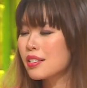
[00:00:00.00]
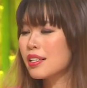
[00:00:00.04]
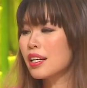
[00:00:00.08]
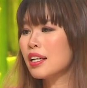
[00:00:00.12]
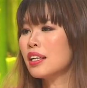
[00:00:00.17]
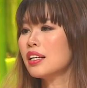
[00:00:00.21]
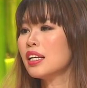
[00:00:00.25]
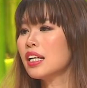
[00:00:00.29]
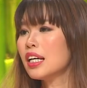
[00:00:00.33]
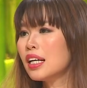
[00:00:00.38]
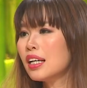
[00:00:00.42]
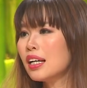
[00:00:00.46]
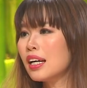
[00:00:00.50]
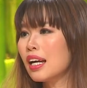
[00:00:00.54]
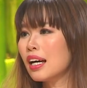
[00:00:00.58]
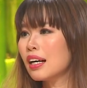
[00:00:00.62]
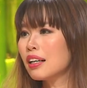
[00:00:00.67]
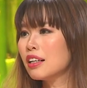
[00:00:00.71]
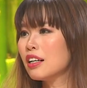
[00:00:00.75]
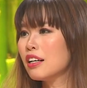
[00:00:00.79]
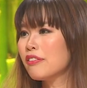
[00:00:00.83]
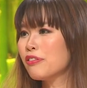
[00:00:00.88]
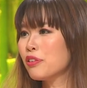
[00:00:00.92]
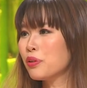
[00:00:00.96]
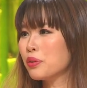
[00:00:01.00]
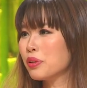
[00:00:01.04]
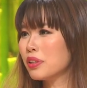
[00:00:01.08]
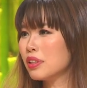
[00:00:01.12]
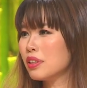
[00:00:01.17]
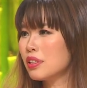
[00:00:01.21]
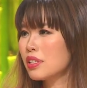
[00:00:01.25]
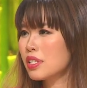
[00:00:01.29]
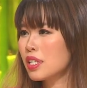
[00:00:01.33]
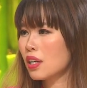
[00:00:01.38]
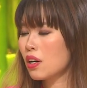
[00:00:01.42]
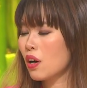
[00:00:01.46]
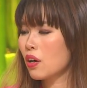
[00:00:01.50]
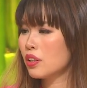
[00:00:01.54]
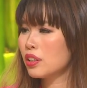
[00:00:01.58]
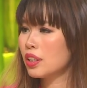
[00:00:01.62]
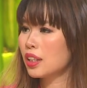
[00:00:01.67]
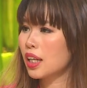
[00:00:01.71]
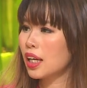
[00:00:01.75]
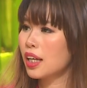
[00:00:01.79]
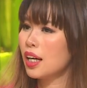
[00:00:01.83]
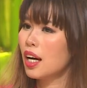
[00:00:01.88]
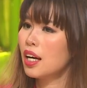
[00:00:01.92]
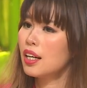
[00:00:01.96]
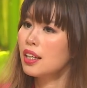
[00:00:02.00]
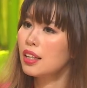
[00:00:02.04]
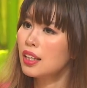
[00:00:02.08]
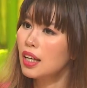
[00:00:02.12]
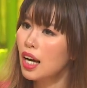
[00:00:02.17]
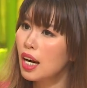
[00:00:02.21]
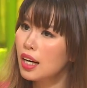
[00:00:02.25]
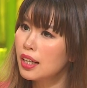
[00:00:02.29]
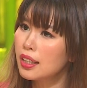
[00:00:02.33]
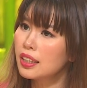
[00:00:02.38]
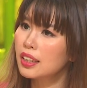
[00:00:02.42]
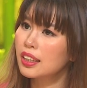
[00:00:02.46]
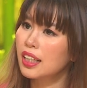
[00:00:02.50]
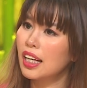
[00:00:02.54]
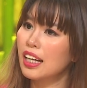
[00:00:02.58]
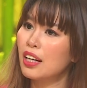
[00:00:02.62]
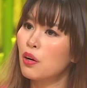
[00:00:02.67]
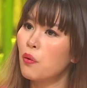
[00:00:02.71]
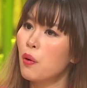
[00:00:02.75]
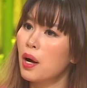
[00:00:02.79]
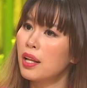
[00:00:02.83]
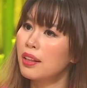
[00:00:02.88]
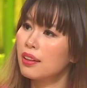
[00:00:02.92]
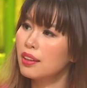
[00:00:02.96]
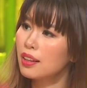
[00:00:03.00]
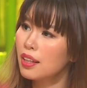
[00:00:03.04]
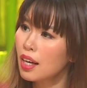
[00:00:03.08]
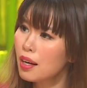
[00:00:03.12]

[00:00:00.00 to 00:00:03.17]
dĩ nhiên là người phụ nữ sẽ có những cái ân cần những cái quan ừ.